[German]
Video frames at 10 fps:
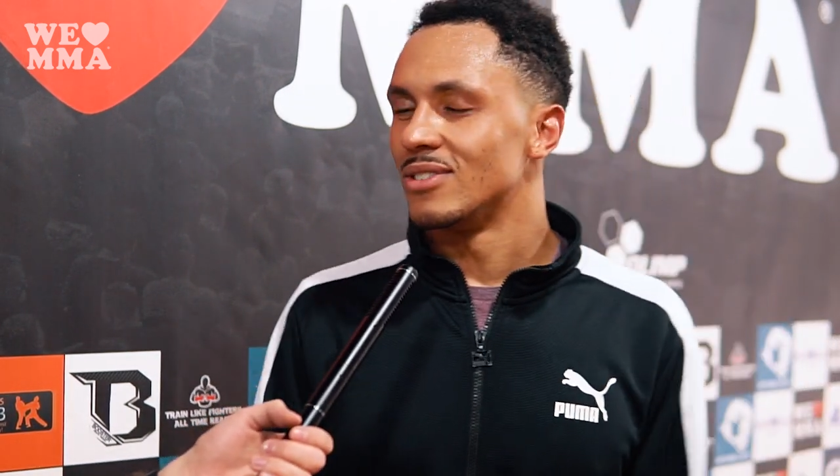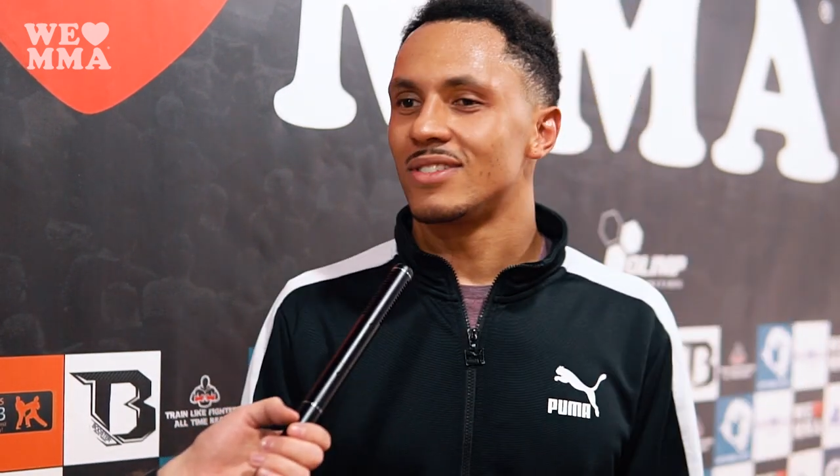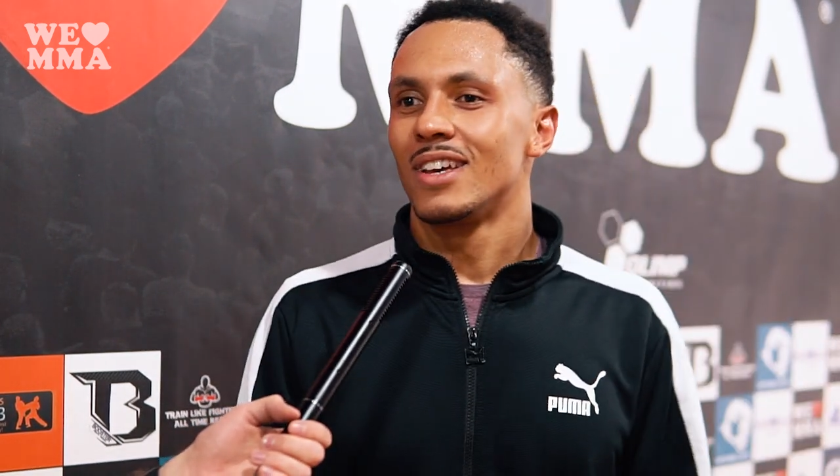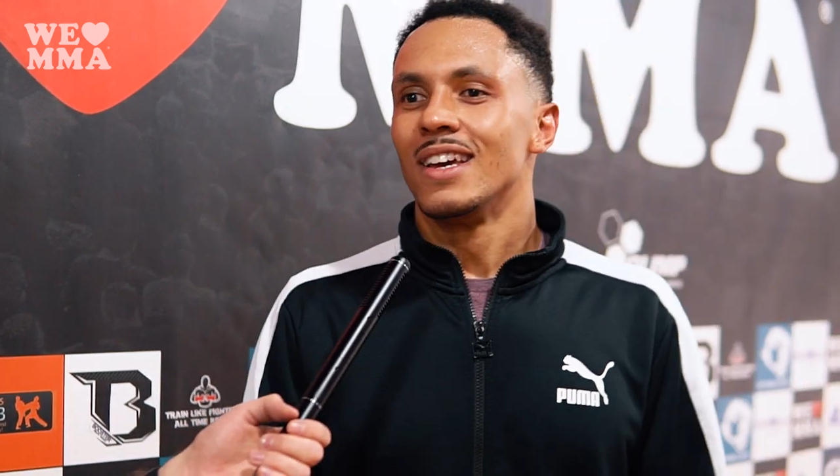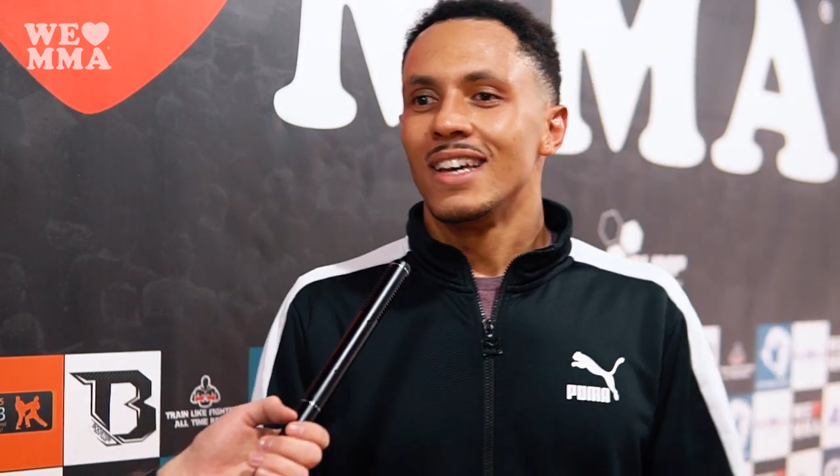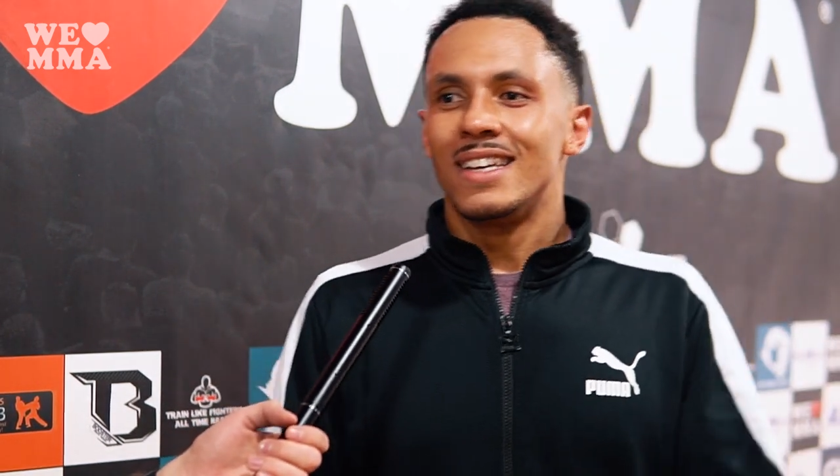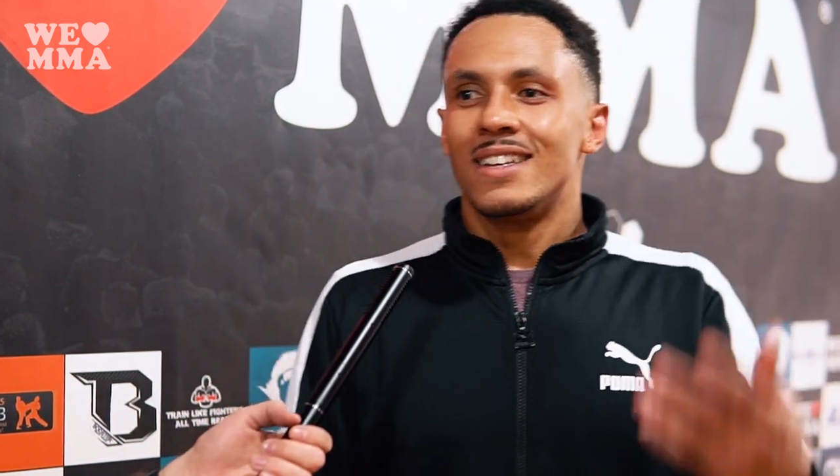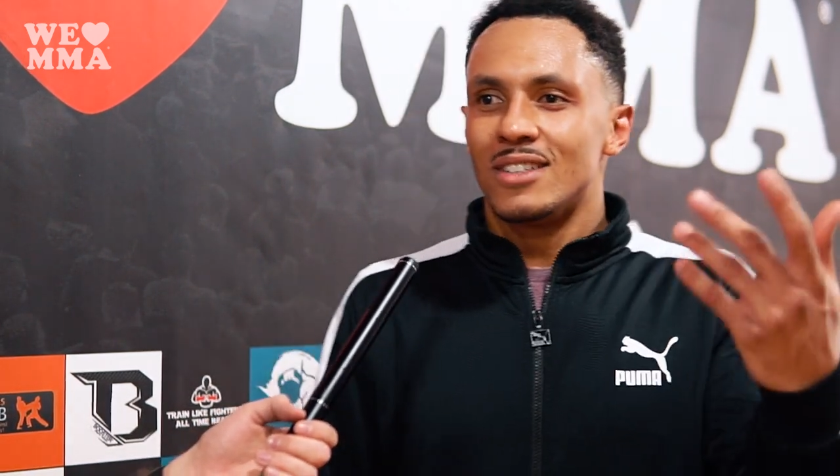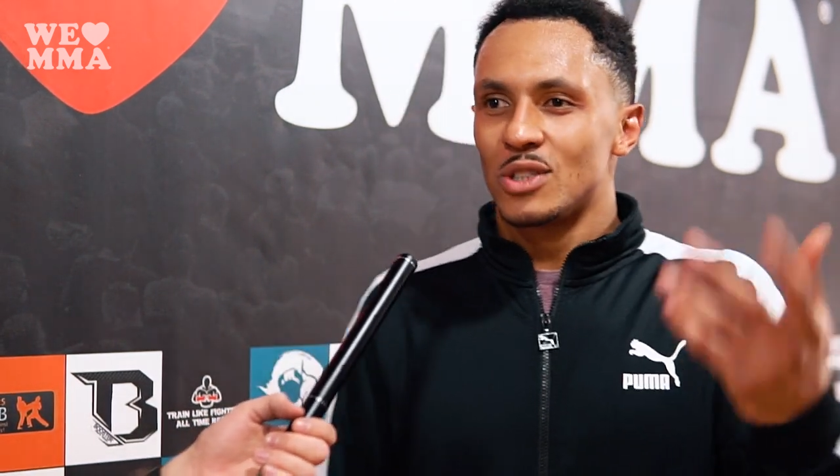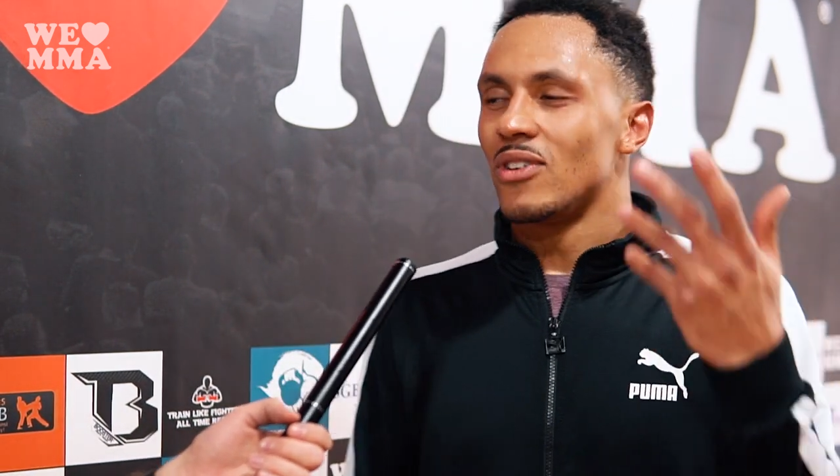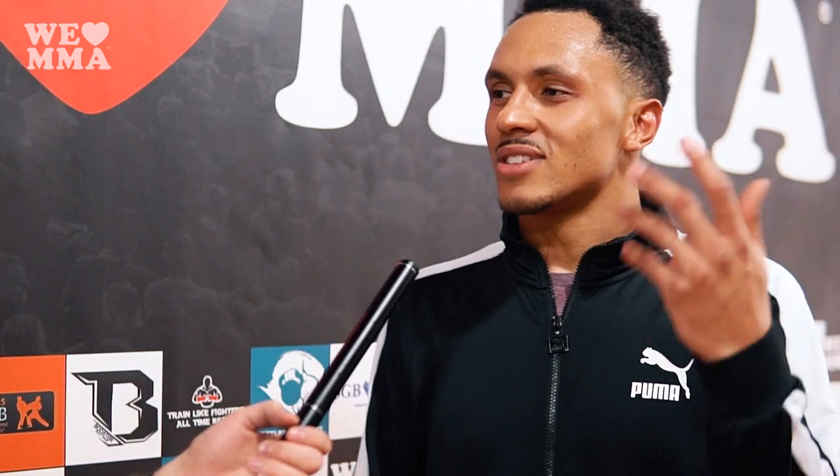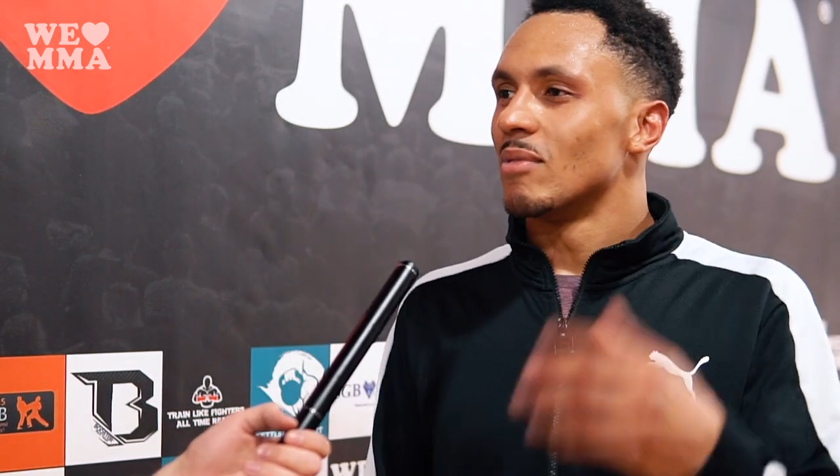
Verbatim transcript: Und sowas,